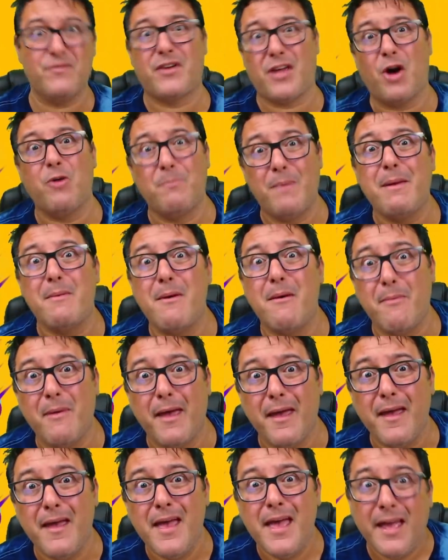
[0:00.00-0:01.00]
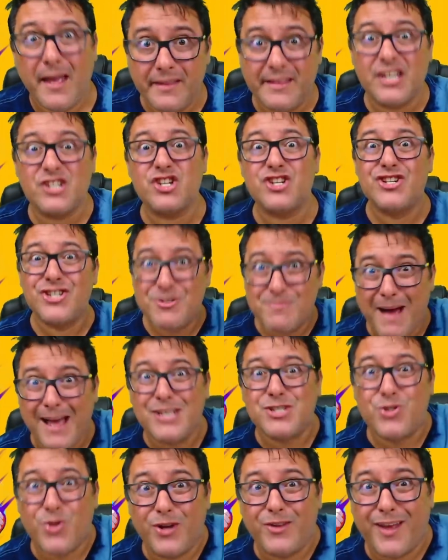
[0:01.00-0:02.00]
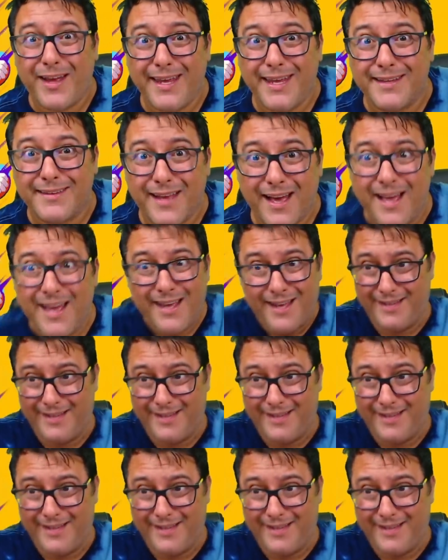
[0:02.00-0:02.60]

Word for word: que é o BBB, e deixa a gente mais doida ainda?